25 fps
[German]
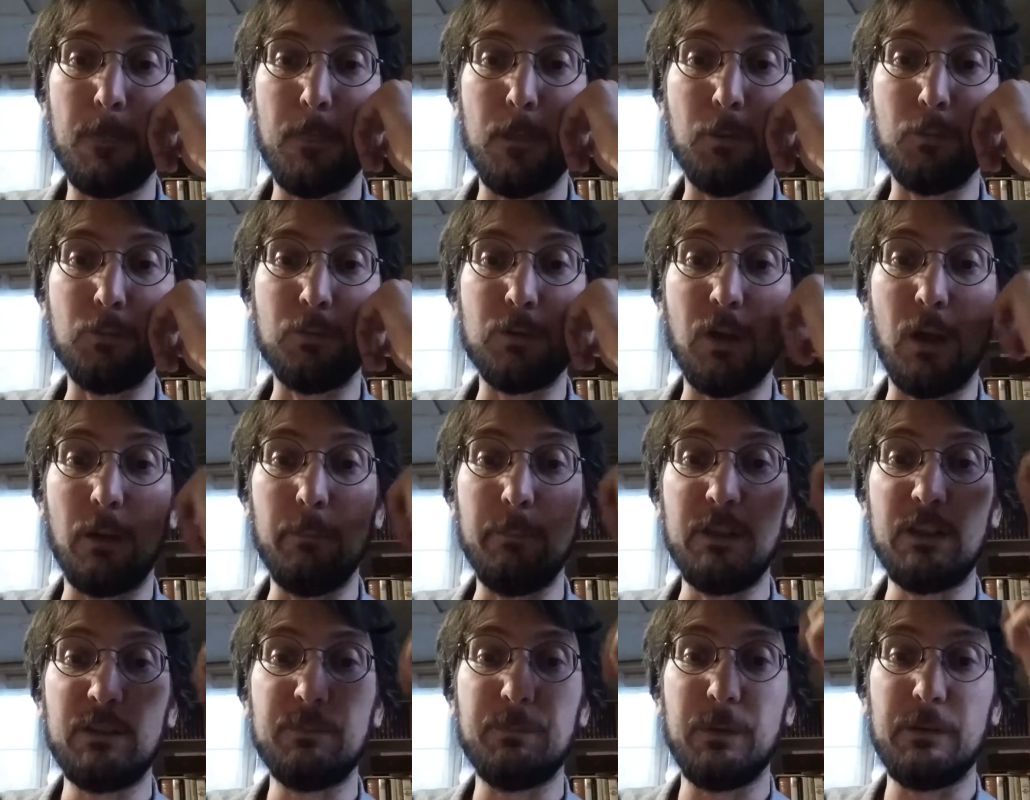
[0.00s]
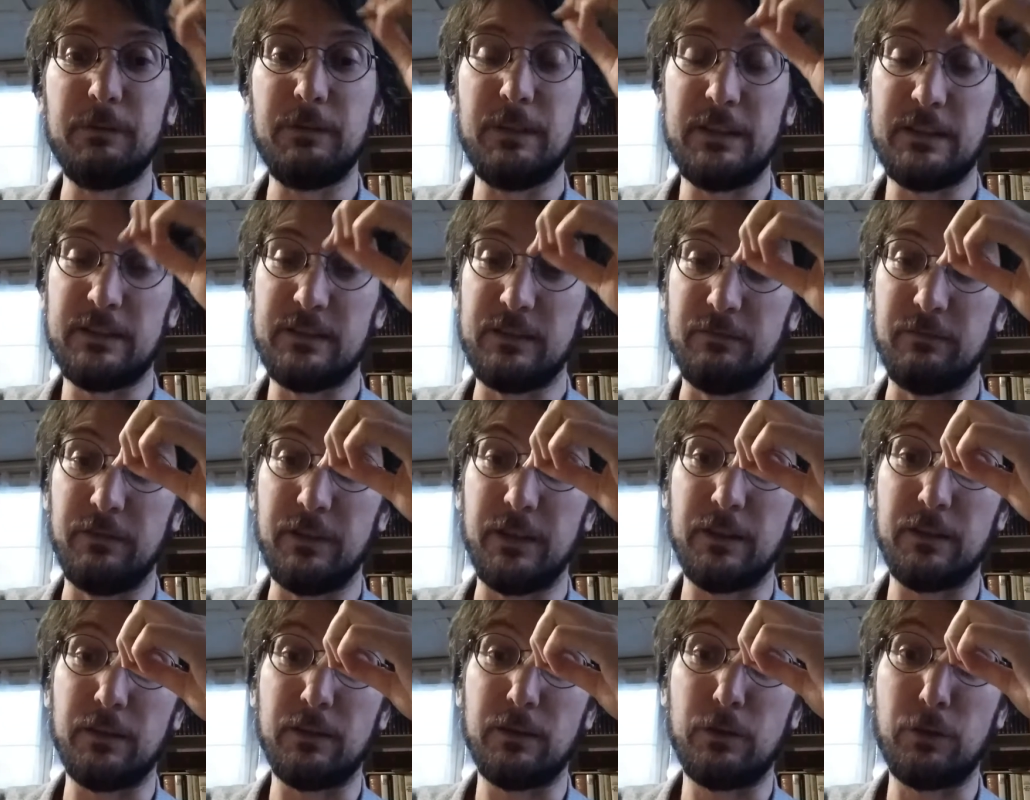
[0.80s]
und damit bewiesen
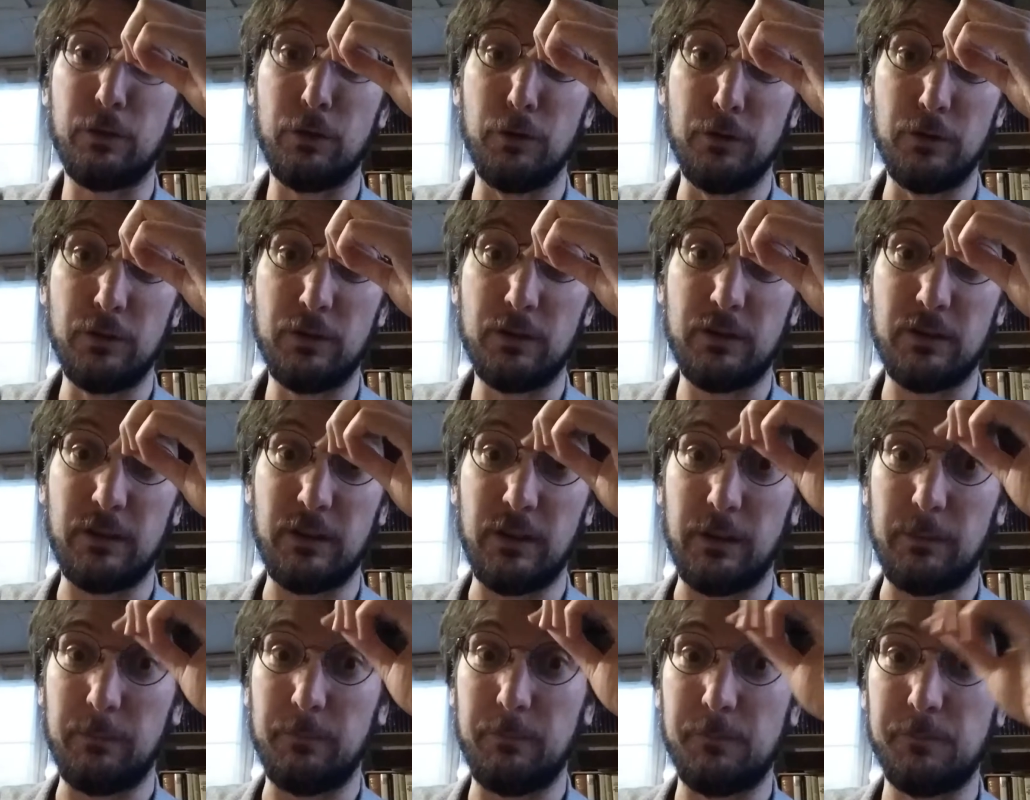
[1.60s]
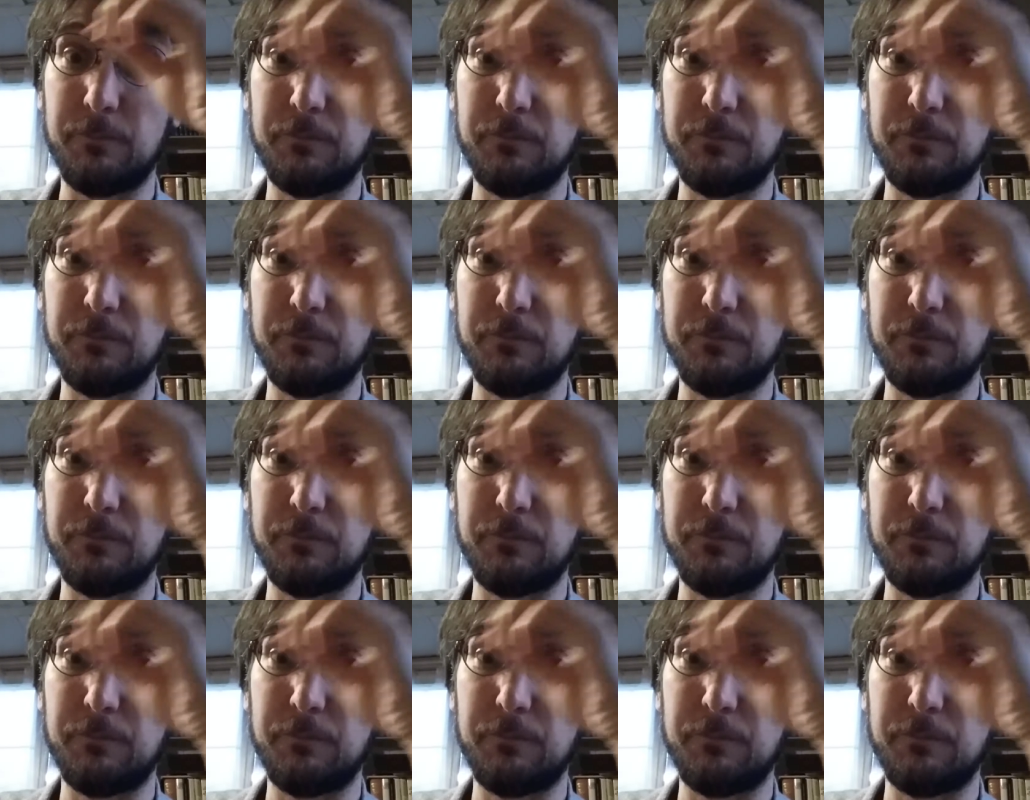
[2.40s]
werden könnte.